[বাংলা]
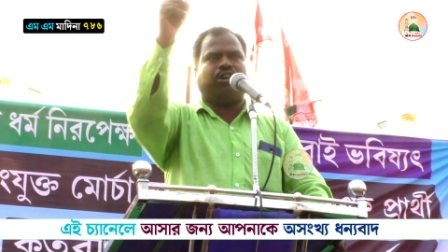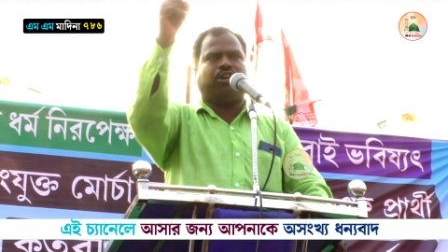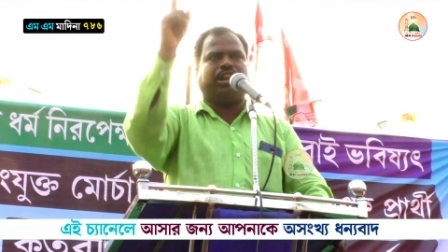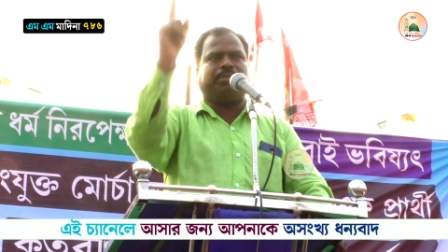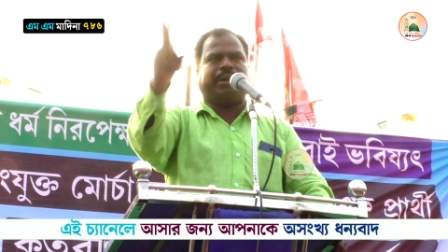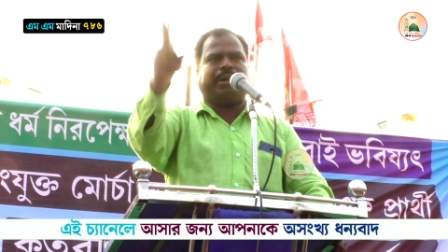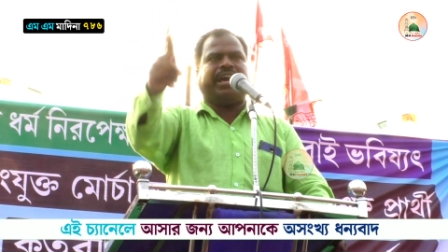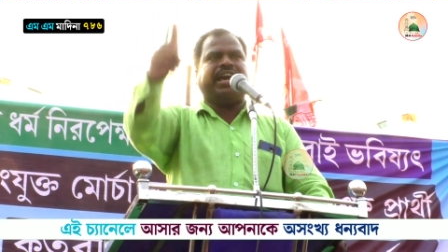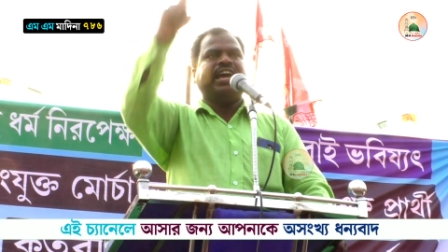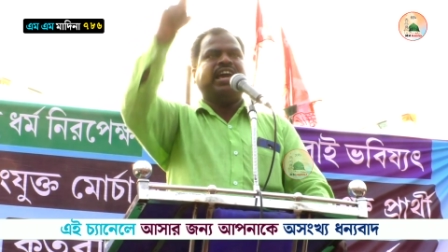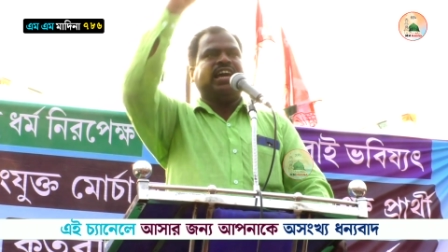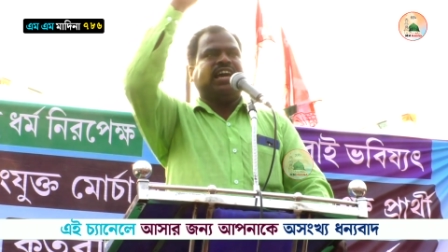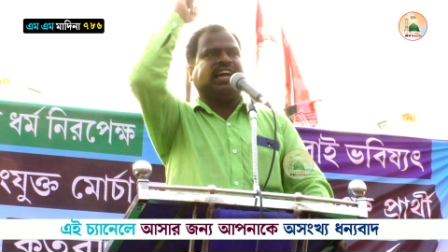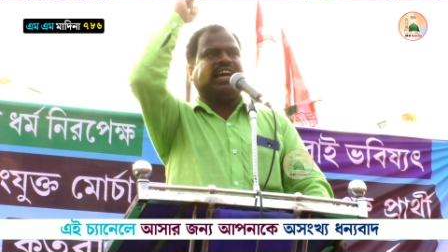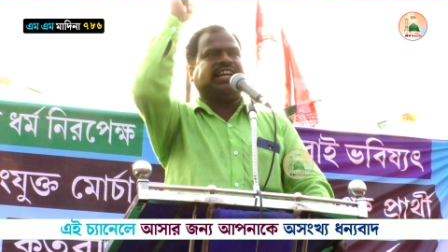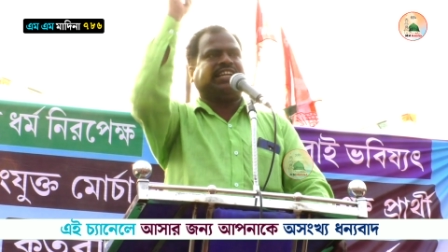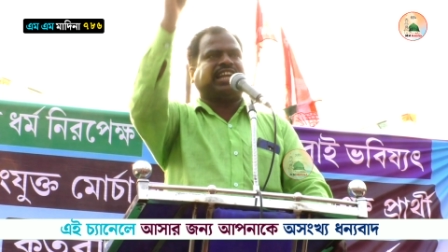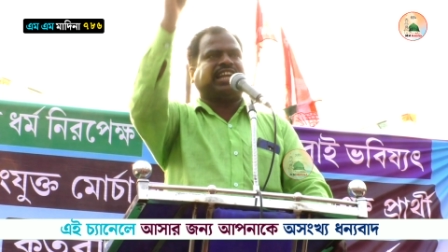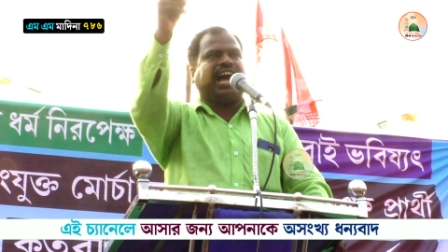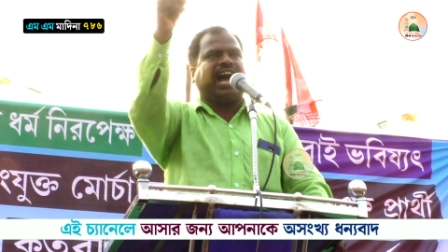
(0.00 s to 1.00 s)
করবে
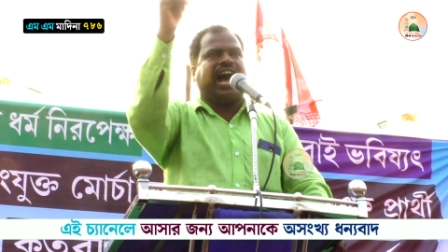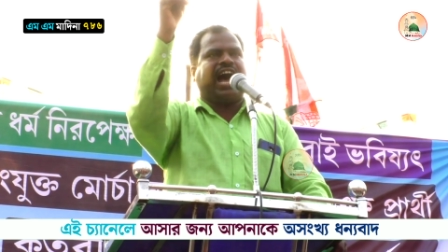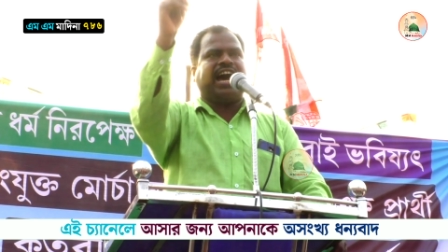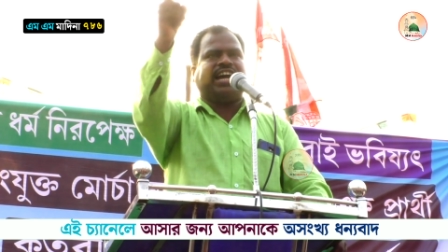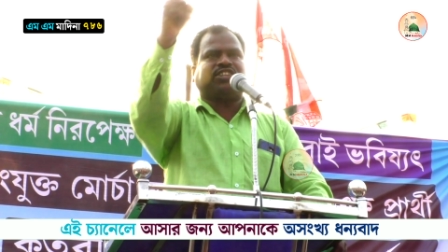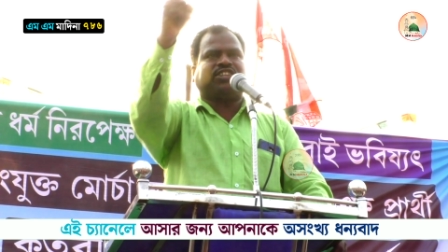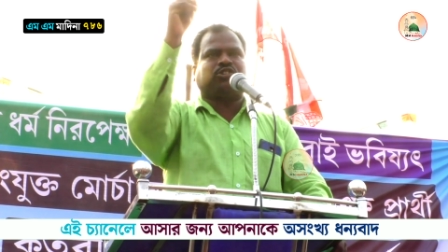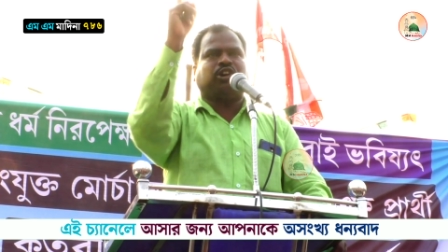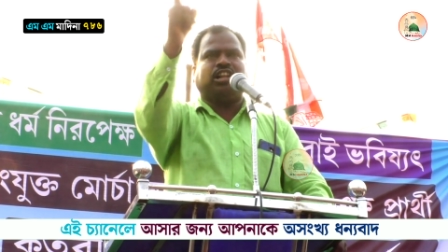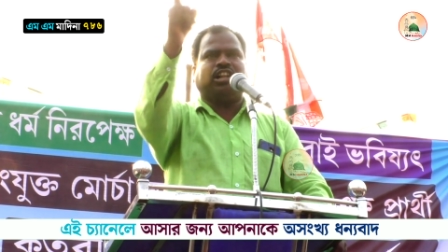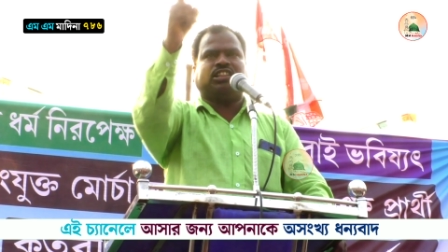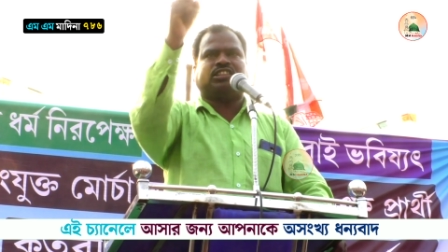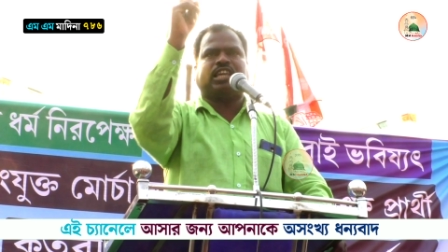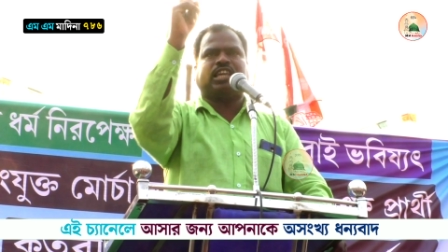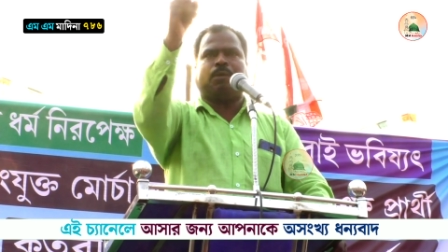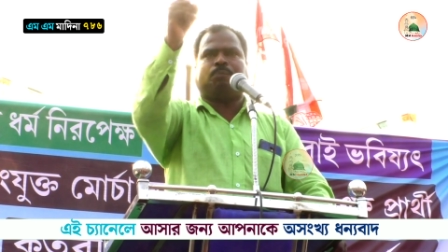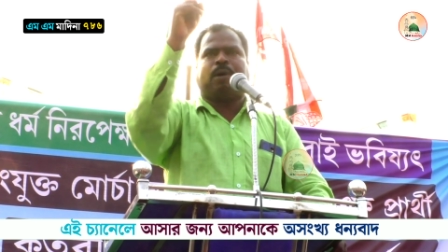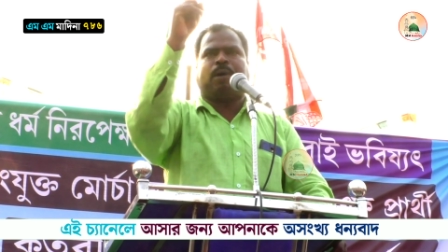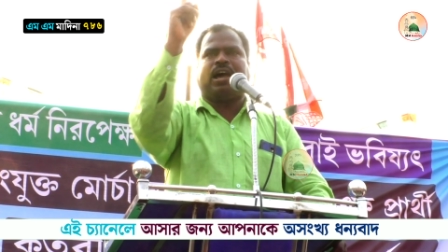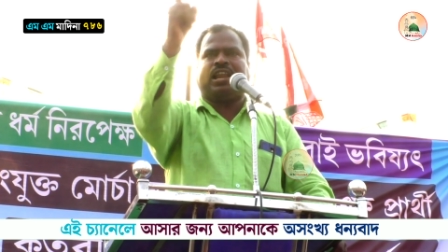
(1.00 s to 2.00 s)
এটা আর
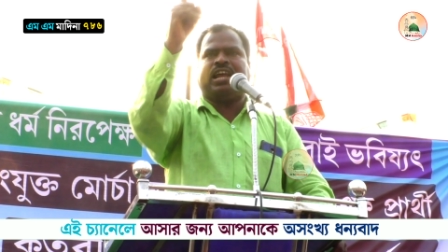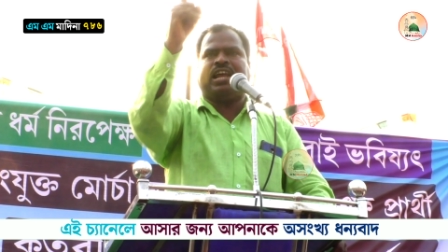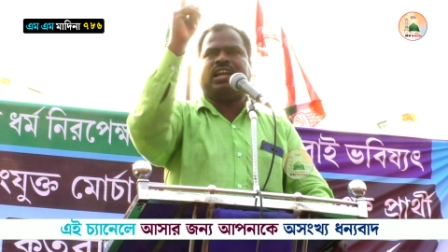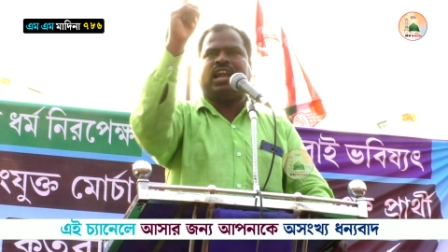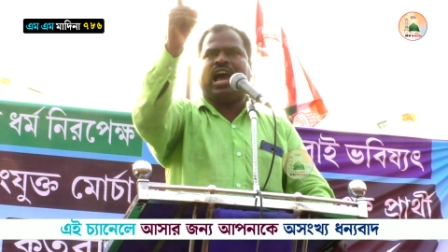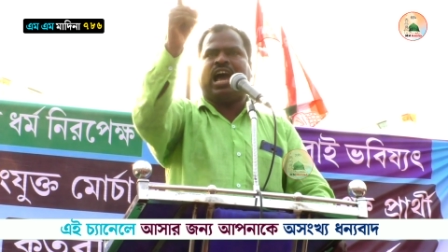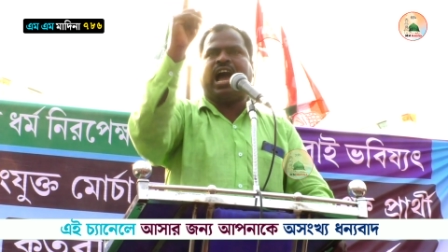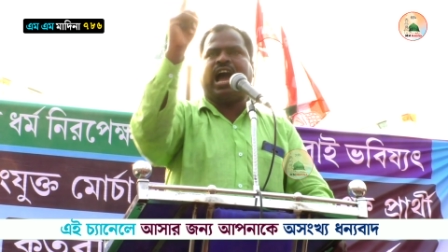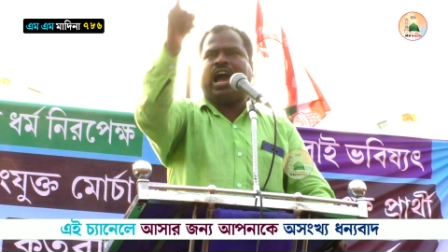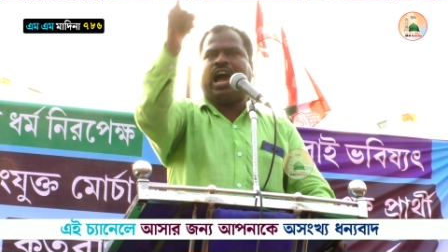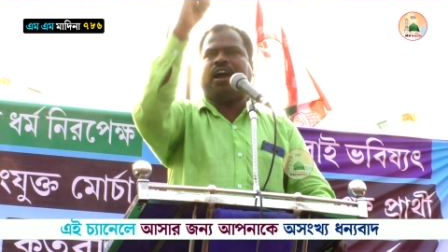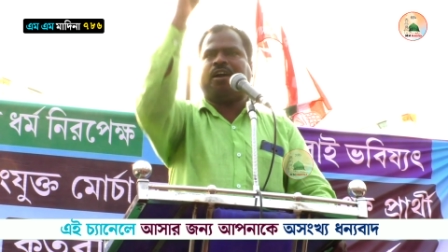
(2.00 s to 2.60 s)
চলতে পারে না